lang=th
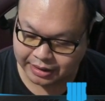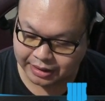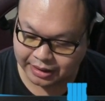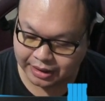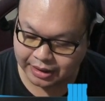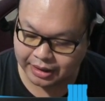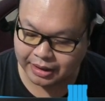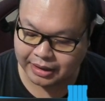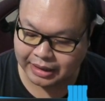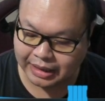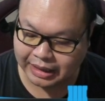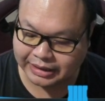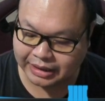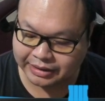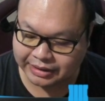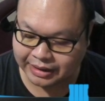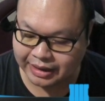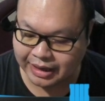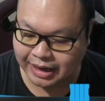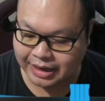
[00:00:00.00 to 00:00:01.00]
อ่าไลเช
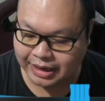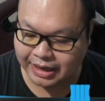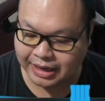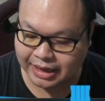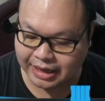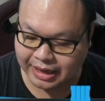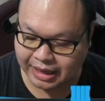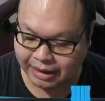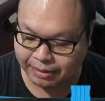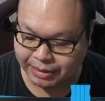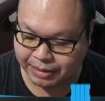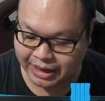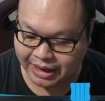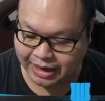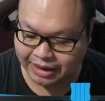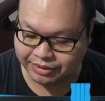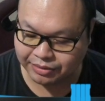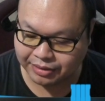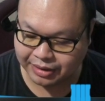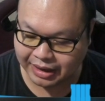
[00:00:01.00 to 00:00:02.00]
เซอร์อันนี้นะ มี
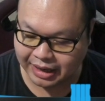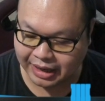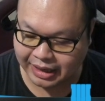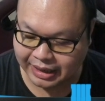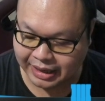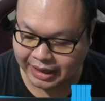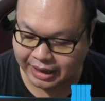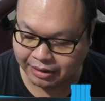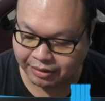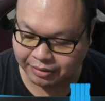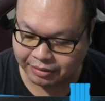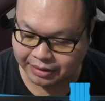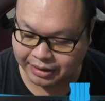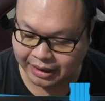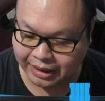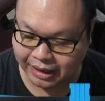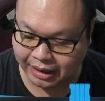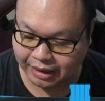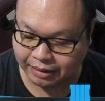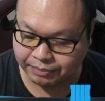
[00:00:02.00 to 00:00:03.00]
S อยู่หนึ่งอันแล้ว
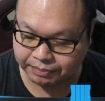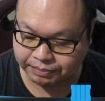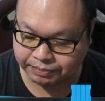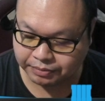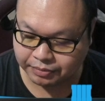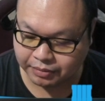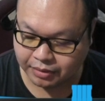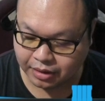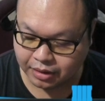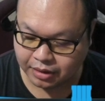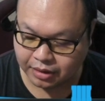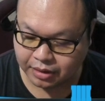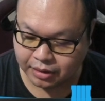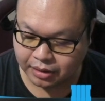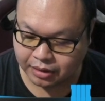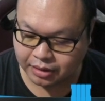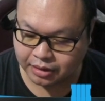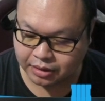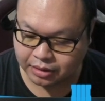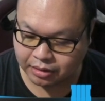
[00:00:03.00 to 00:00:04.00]
นะครับ
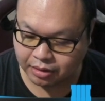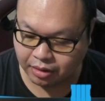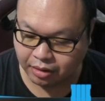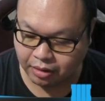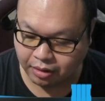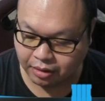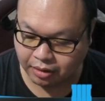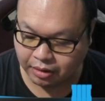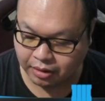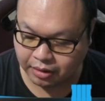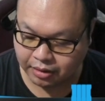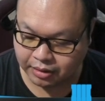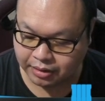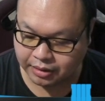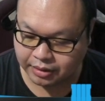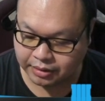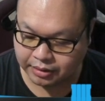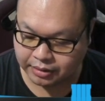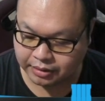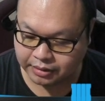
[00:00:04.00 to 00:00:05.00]
ก็
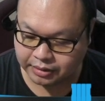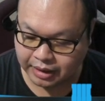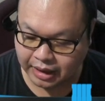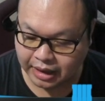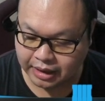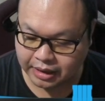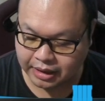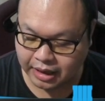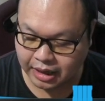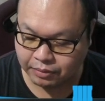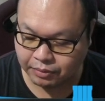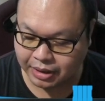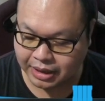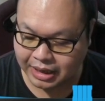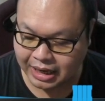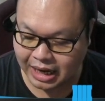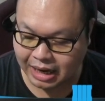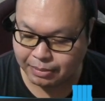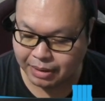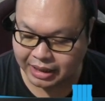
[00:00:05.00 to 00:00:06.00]
ถ้าเกิดว่า
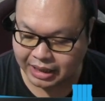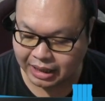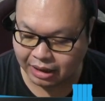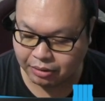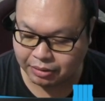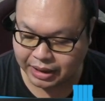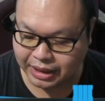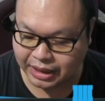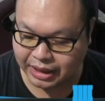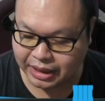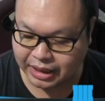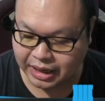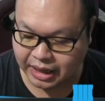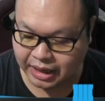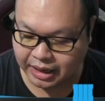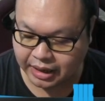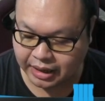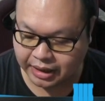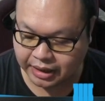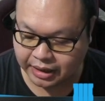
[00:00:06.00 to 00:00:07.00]
ได้มาเท่านี้นะ